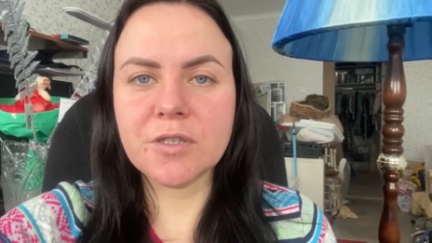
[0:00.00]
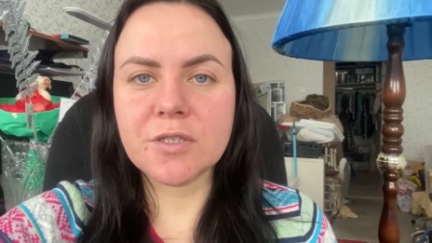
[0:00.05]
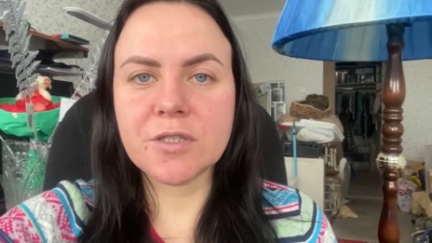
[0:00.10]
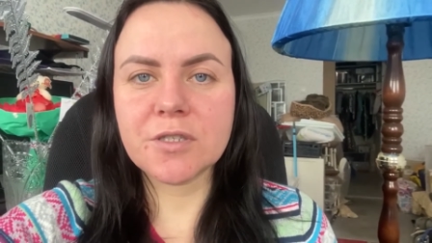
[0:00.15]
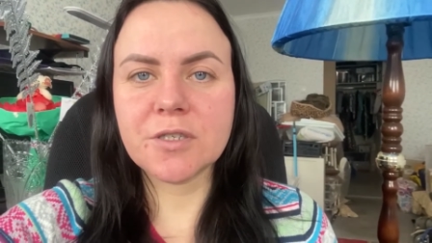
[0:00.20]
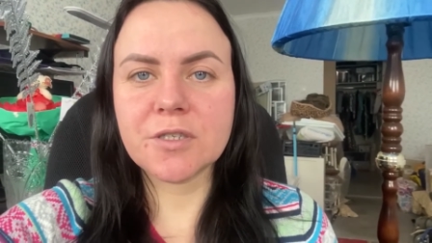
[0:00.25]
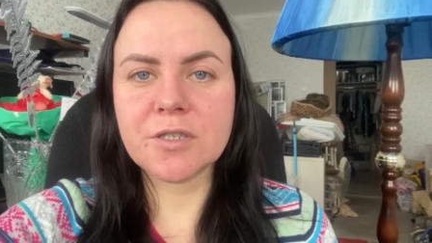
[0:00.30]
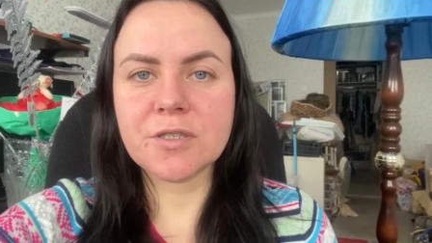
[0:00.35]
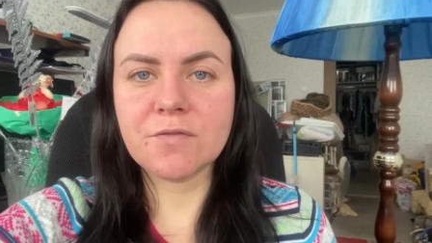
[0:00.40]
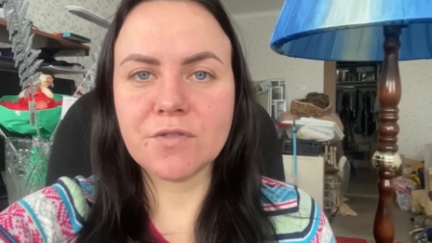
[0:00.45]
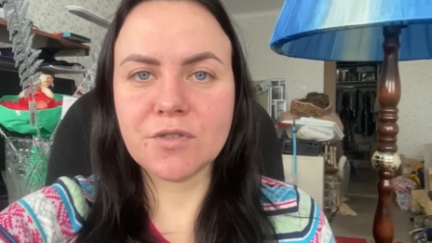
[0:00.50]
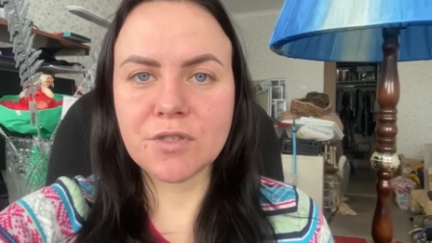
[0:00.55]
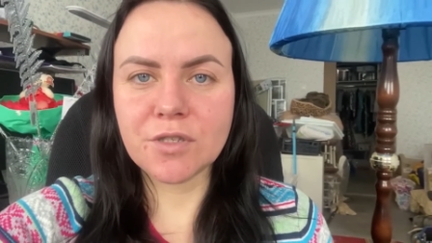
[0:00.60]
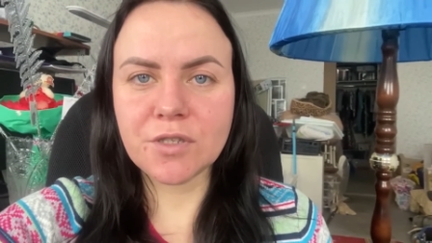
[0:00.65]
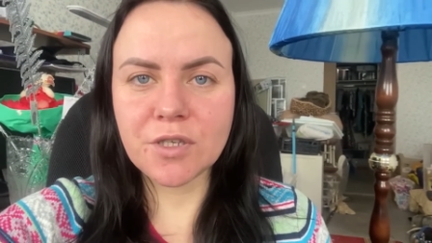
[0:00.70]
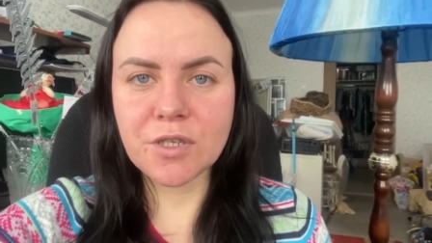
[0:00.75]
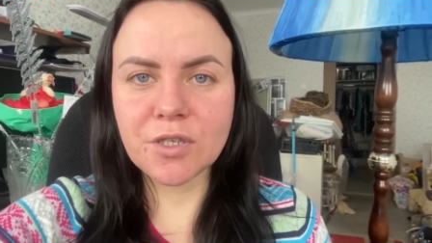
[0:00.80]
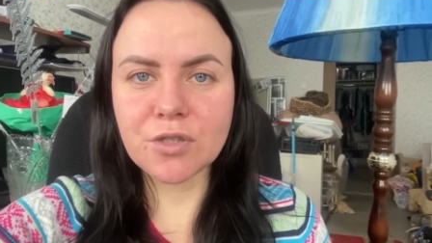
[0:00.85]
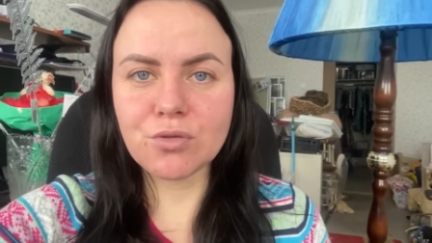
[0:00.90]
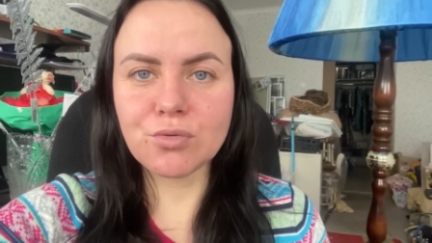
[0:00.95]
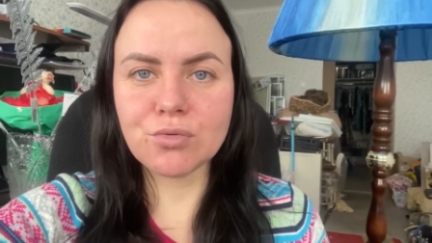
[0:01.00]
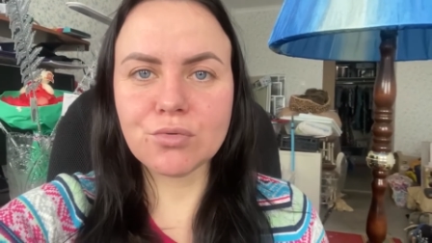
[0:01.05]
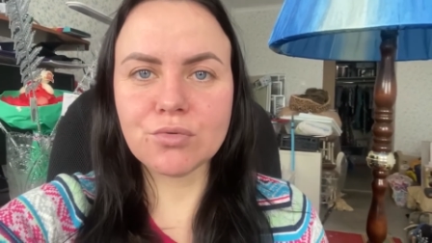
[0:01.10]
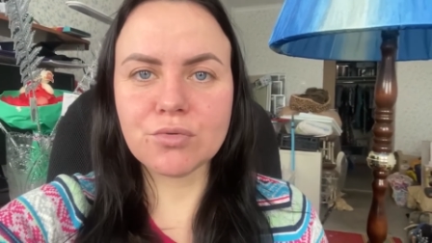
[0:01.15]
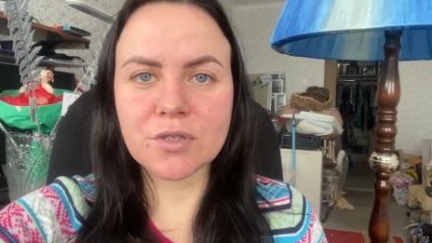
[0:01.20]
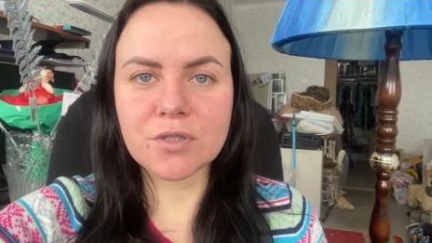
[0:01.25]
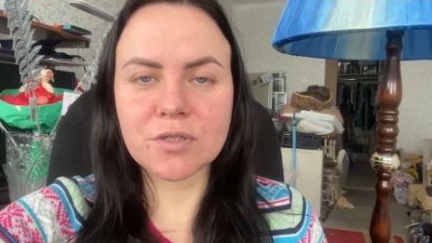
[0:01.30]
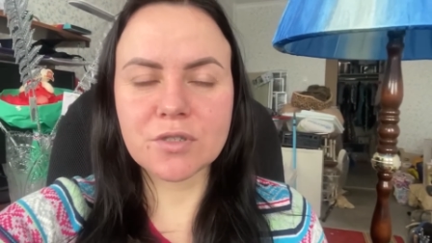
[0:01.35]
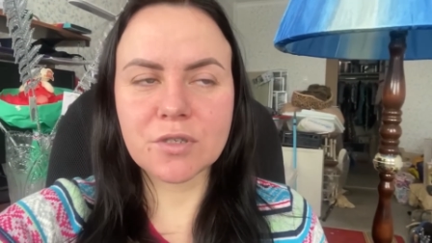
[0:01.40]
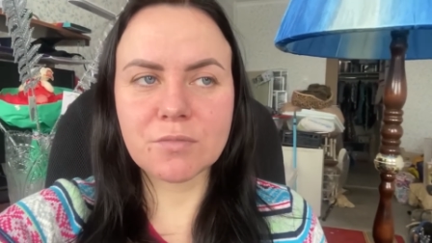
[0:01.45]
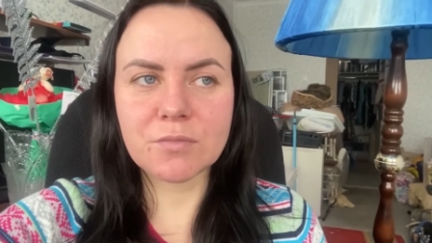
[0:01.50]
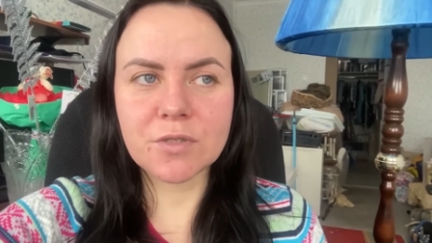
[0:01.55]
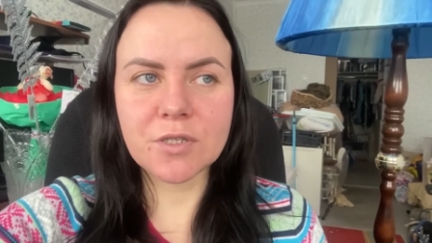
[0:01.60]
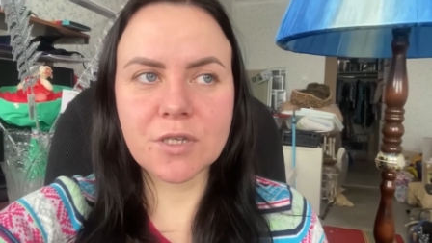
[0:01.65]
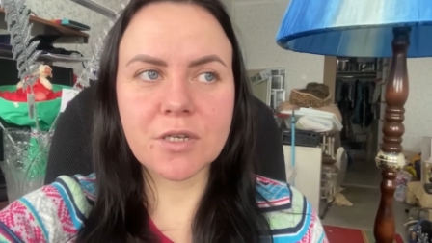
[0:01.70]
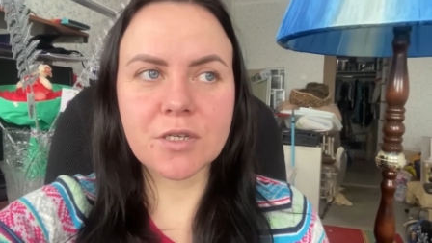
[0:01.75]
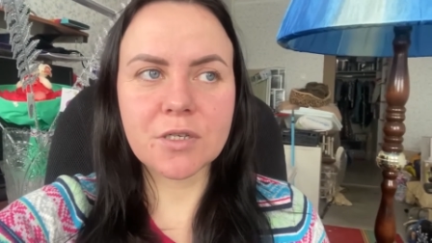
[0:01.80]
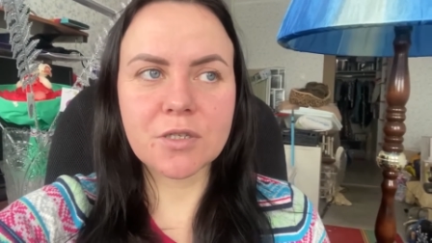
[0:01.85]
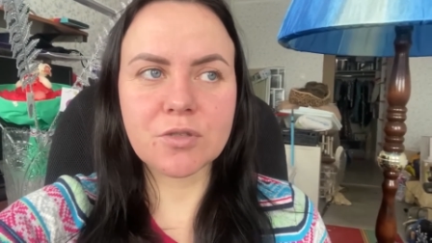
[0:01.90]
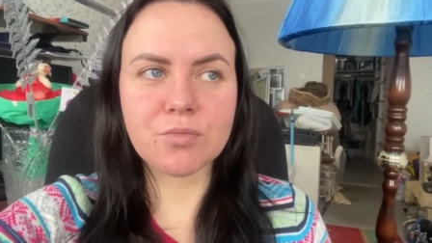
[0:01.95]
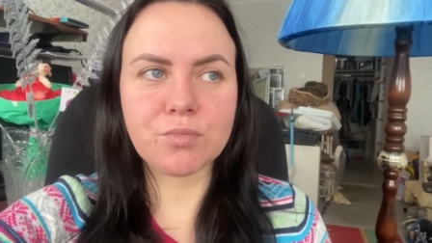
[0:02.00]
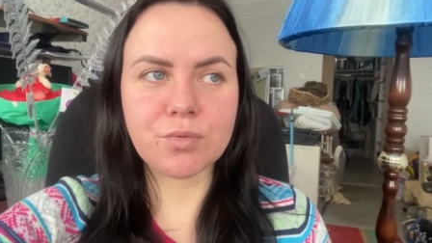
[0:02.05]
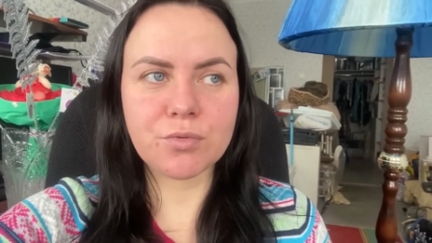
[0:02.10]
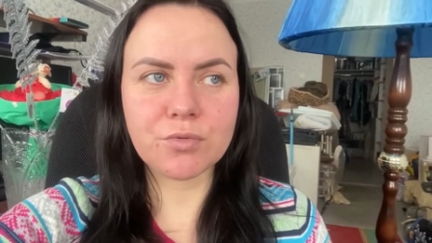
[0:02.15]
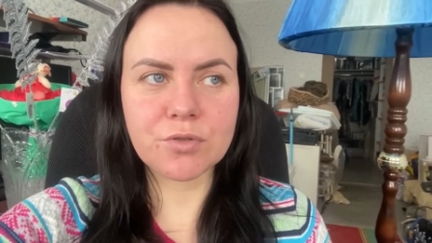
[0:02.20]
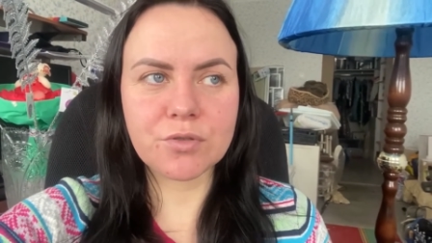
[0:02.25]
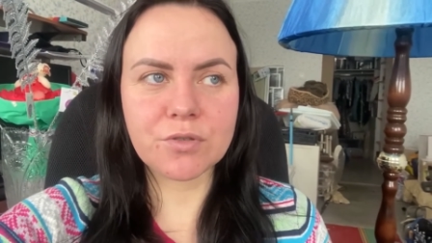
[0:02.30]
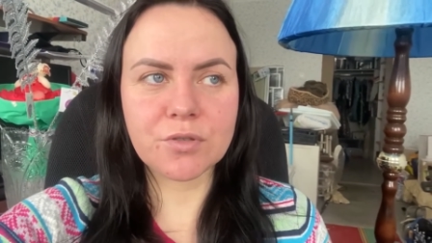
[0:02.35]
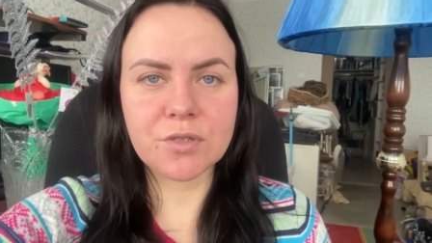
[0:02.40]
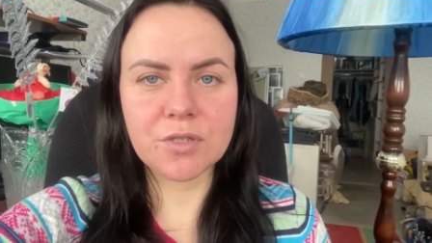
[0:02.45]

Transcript: естественно, нету. На самом деле это просто